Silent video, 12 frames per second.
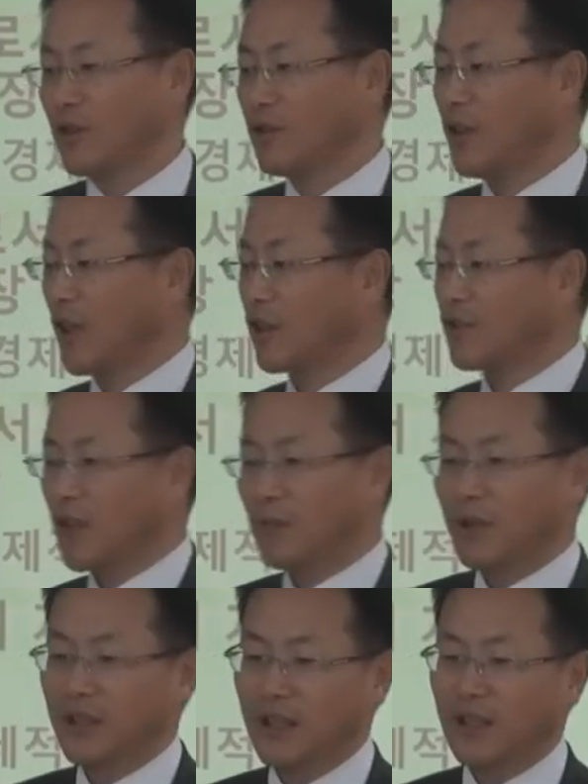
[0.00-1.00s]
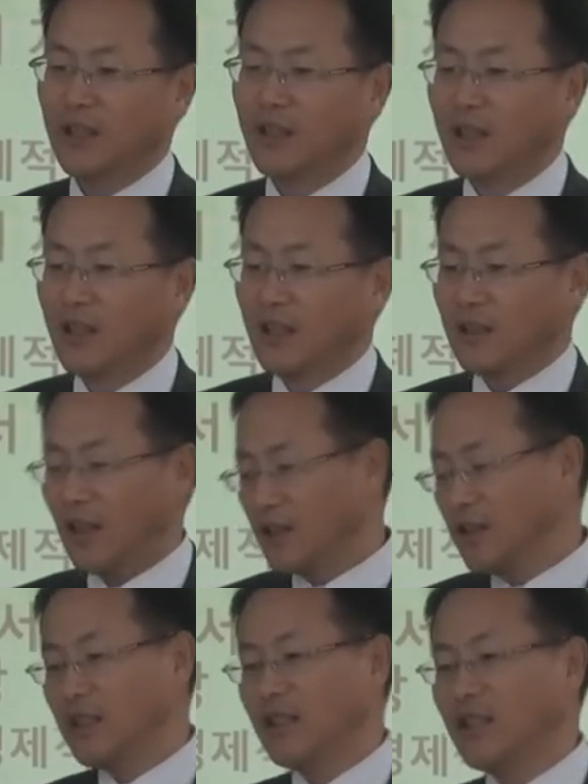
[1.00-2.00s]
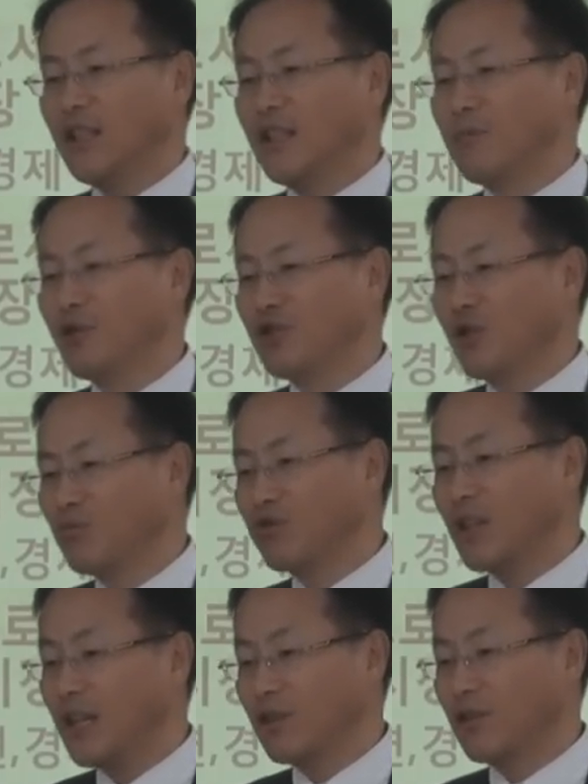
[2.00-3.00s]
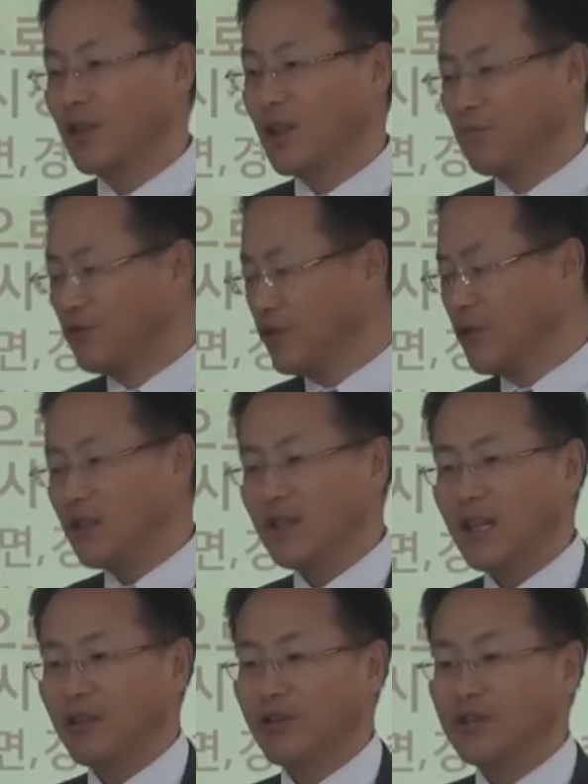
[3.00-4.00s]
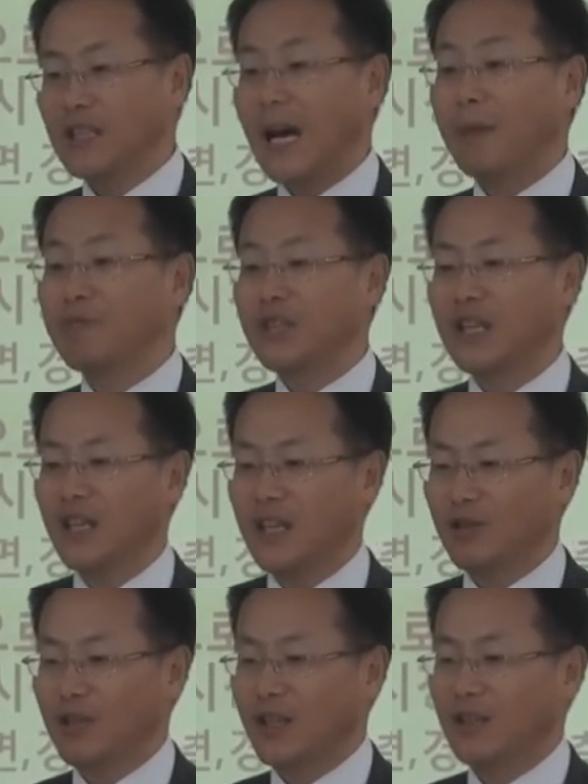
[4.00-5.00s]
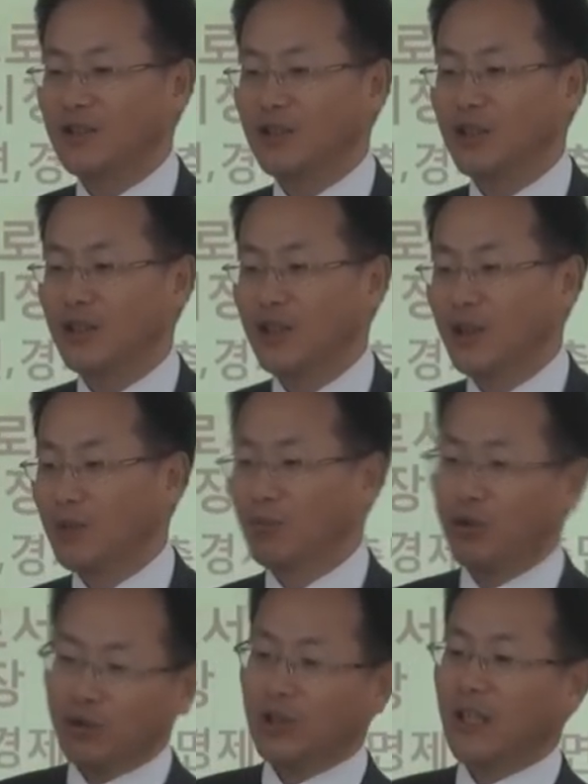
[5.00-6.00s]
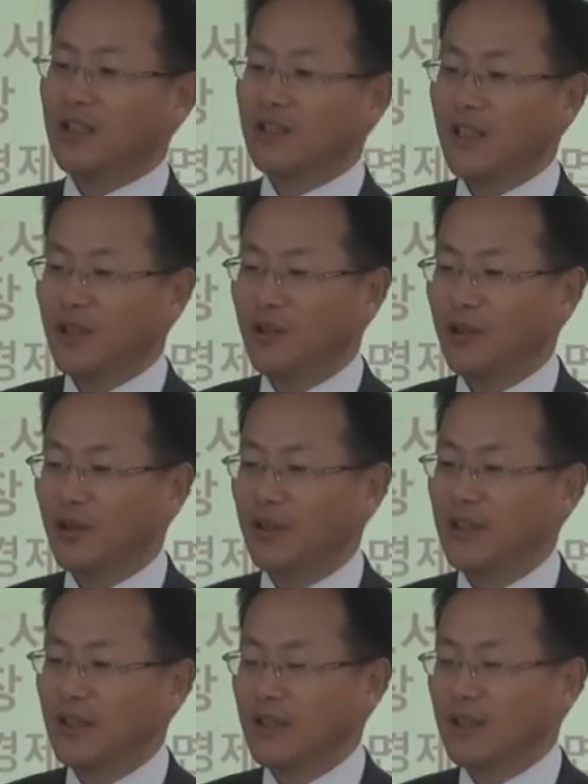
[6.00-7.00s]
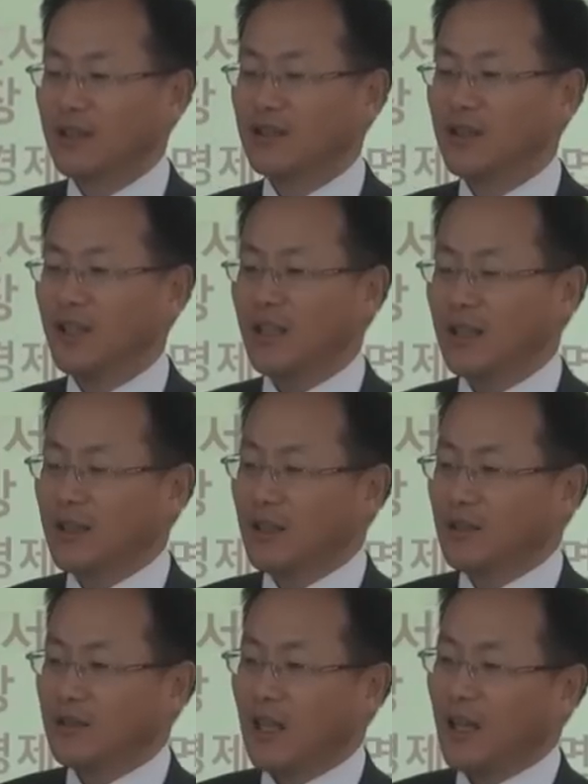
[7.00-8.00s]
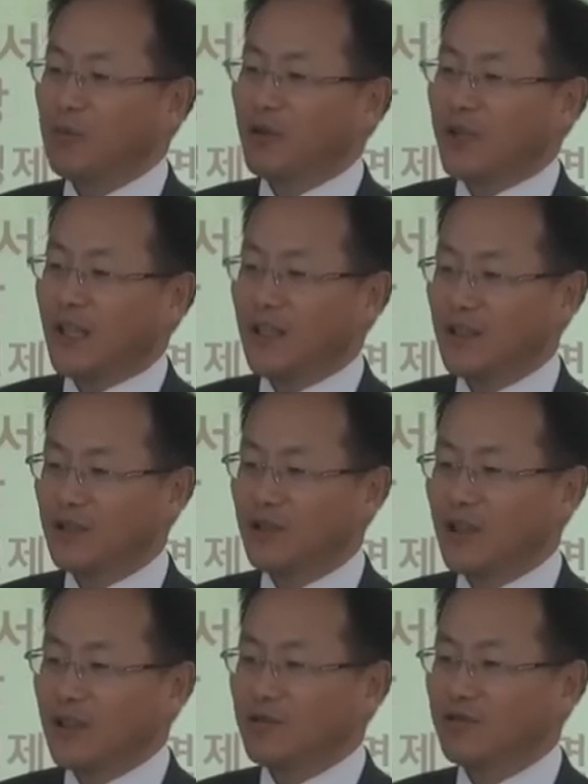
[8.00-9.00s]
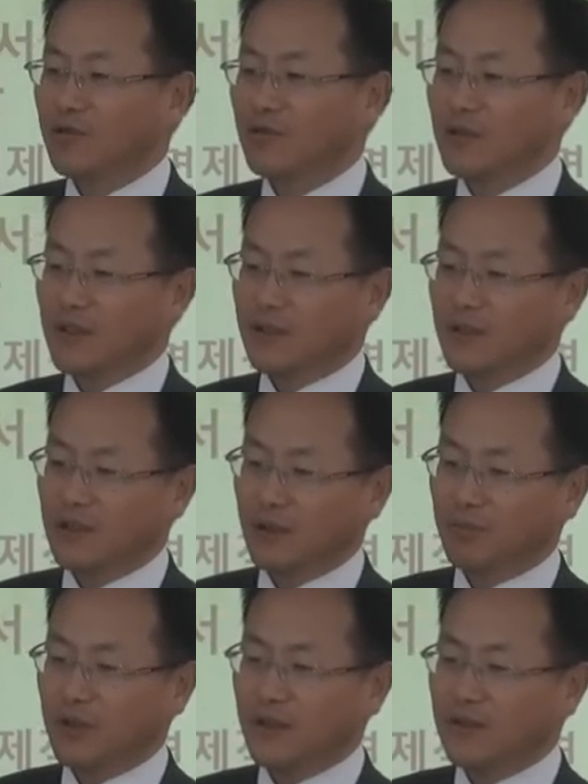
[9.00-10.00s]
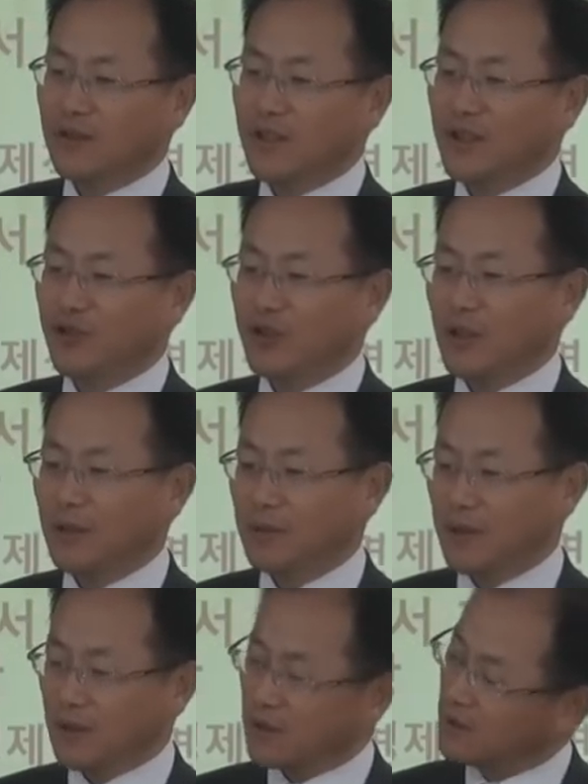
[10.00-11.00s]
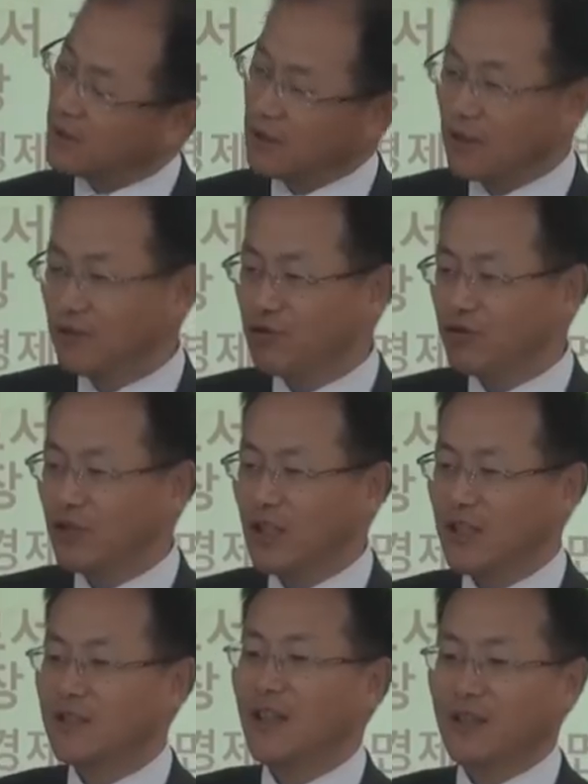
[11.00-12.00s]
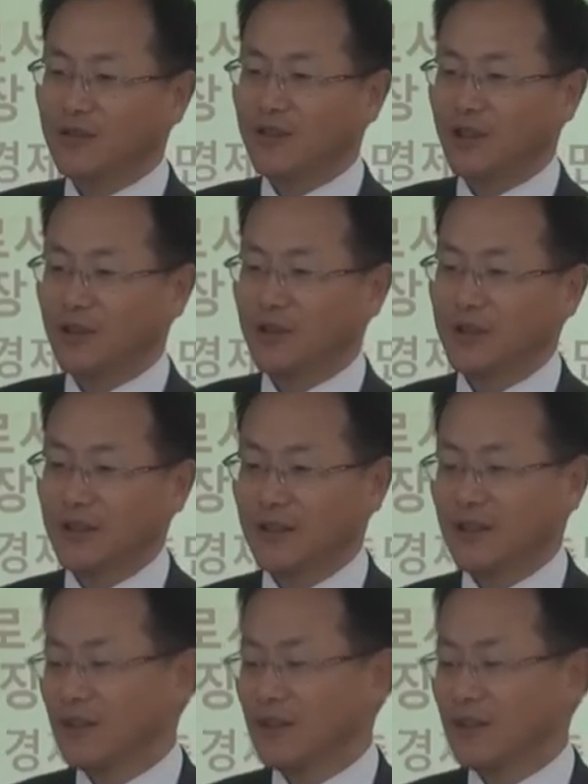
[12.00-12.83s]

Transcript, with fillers: 그래서 내가 그 사람한테 당신 이게 일본 정부가 한 거가 무슨 일을 한 건지 압니까? 라고 얘기했더니 뭐 얘기를 해요. 근데 내가 보기에는 순그저 프레스 릴리스한 그, 그 그런 수준의 기사였어요.